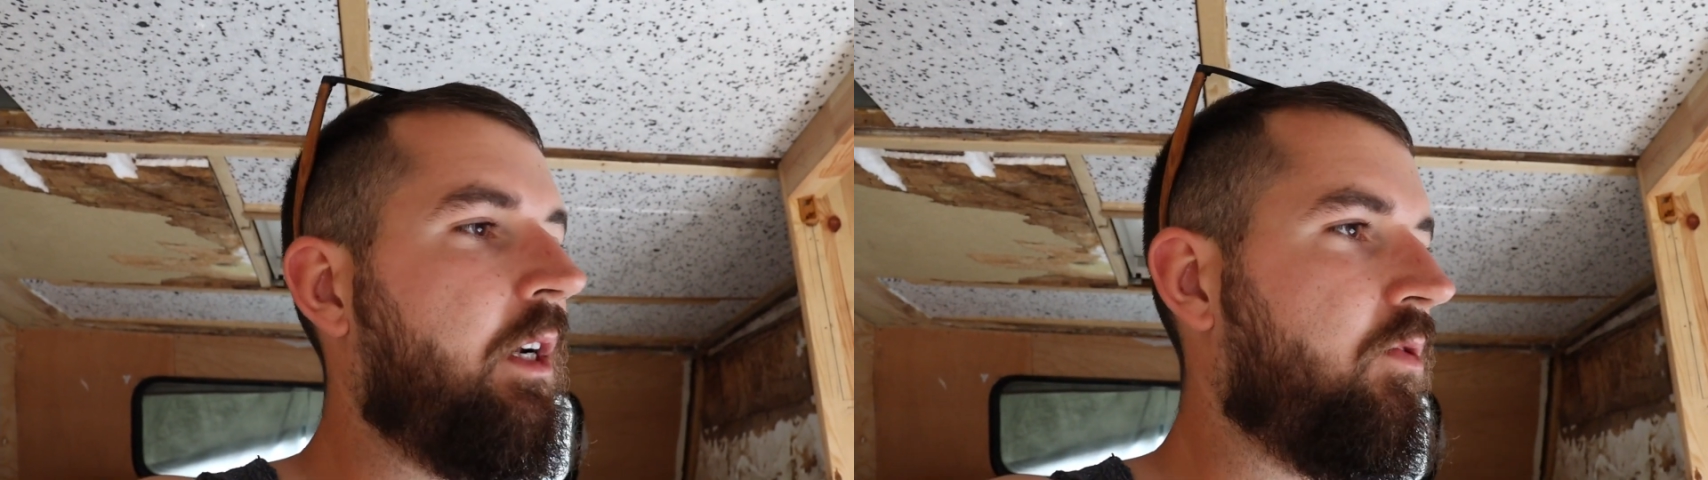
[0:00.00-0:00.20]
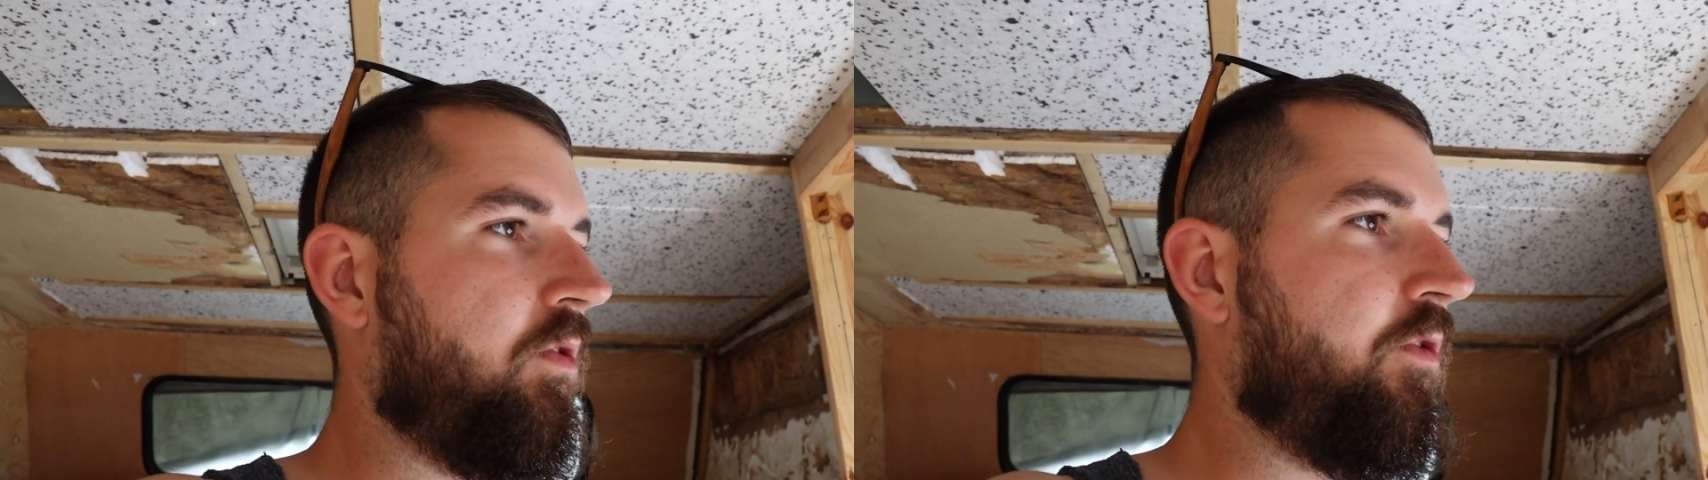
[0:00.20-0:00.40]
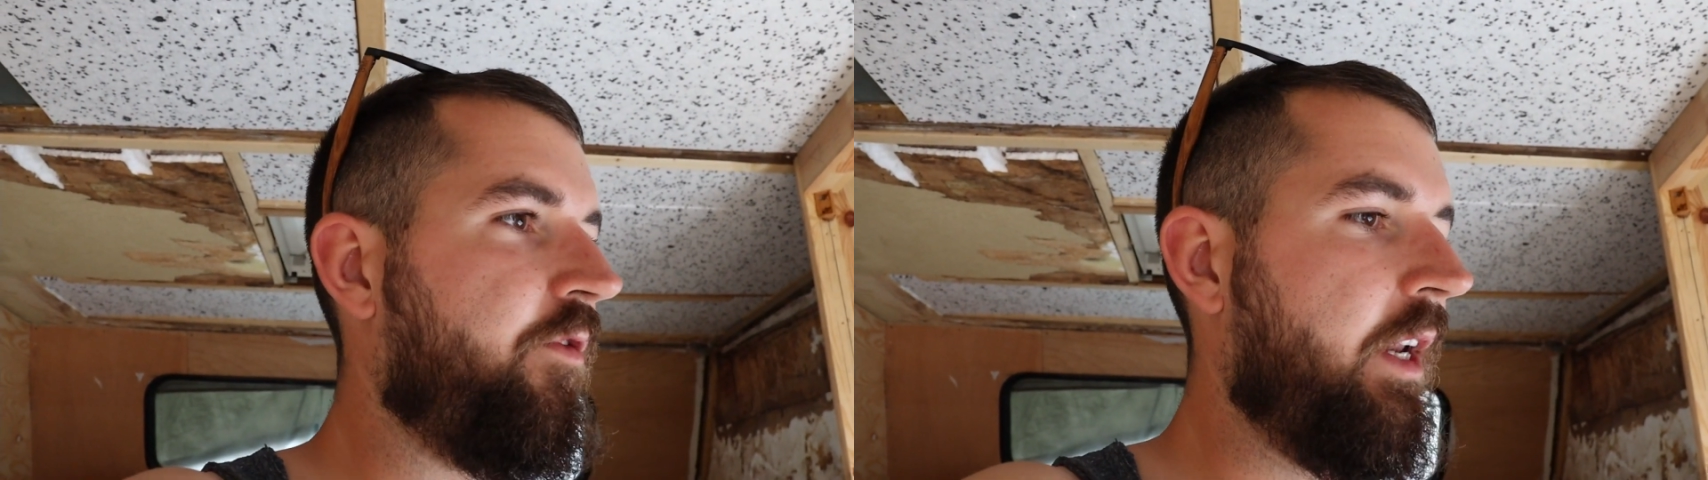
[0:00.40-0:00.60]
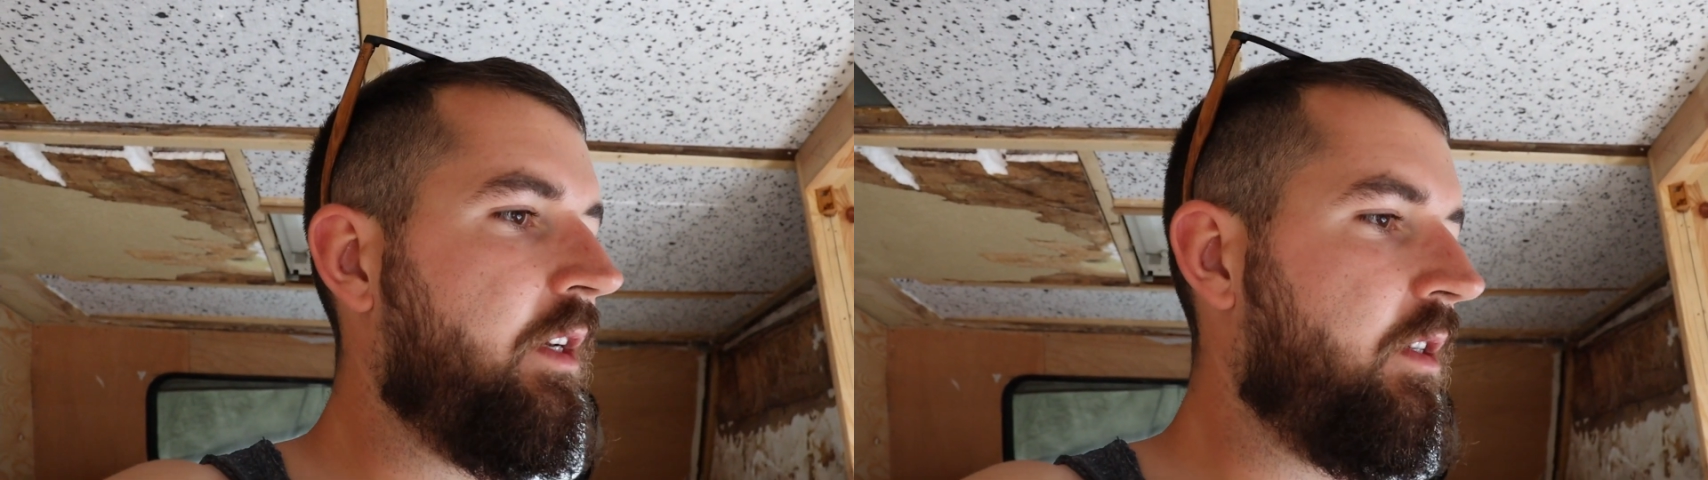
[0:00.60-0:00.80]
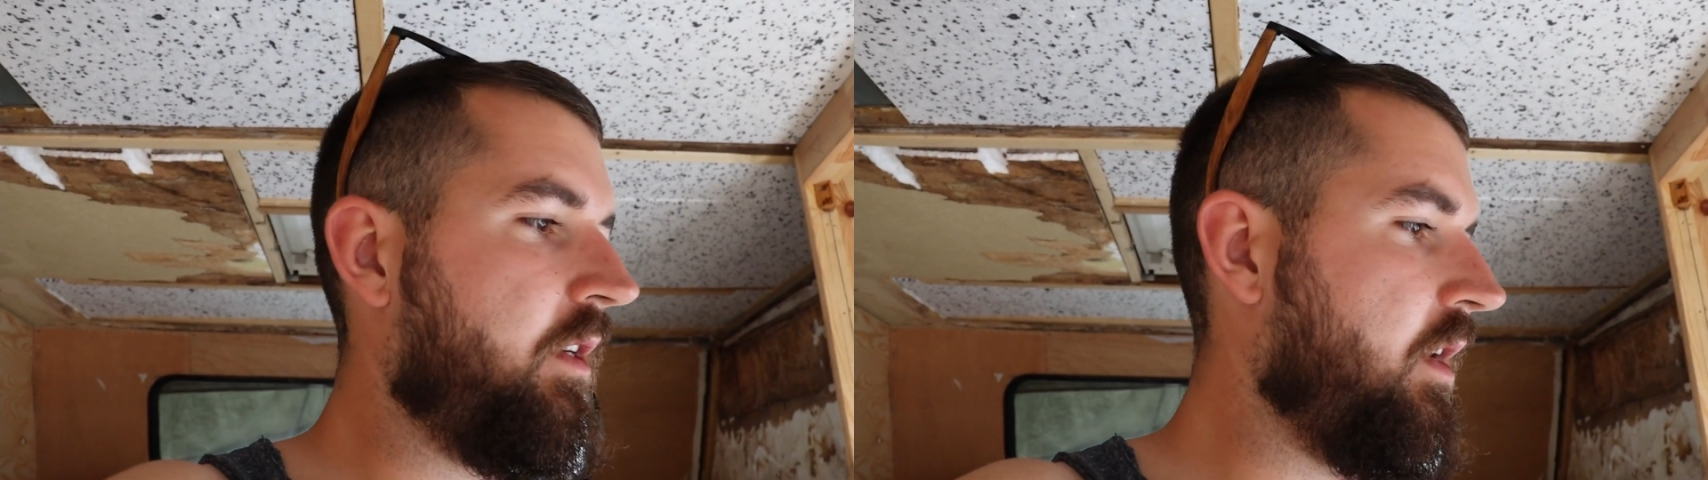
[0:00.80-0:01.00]
also das
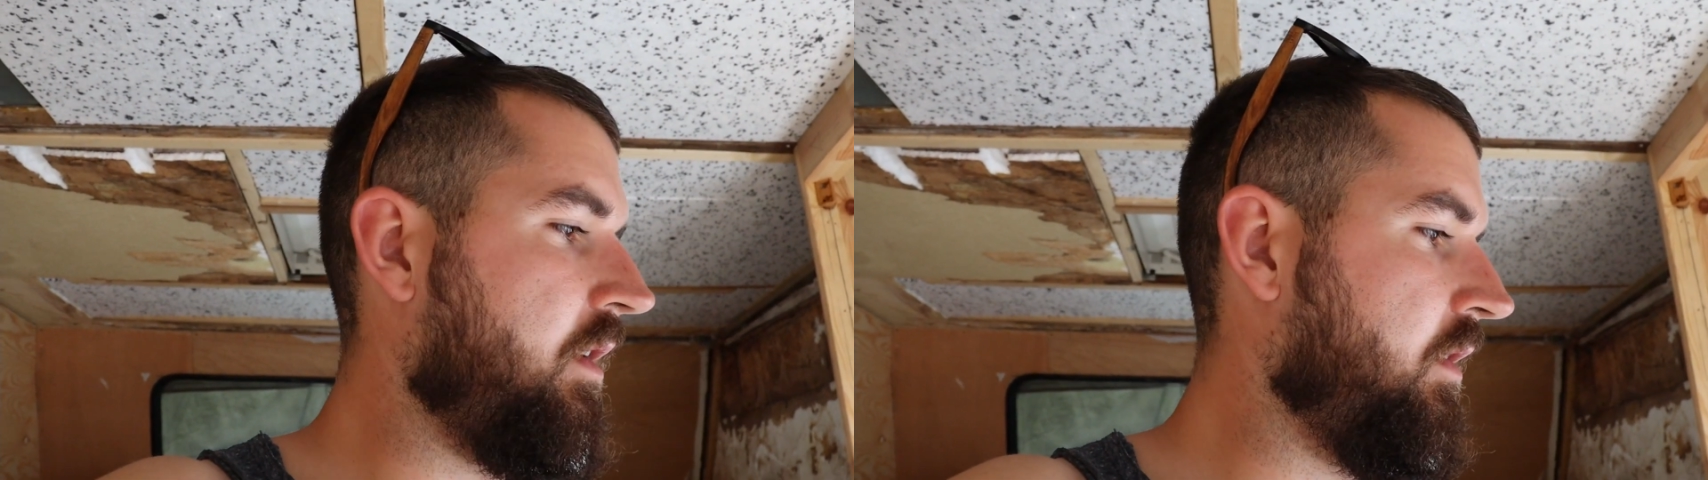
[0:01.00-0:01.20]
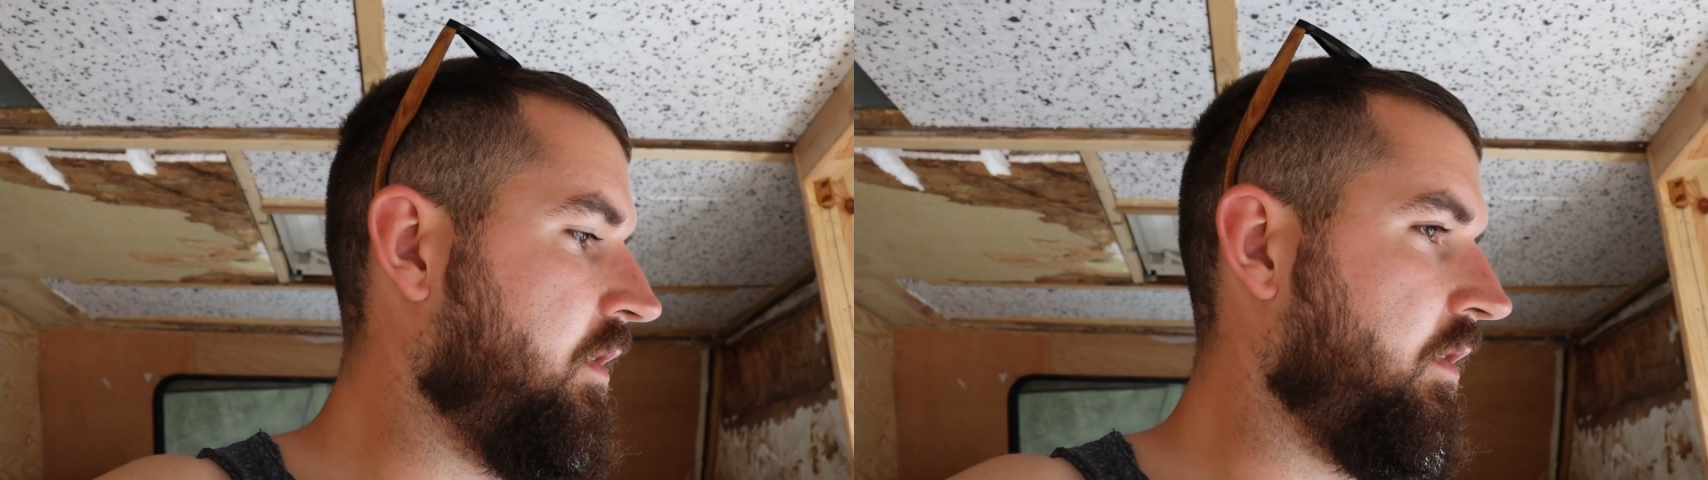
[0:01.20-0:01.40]
Fenster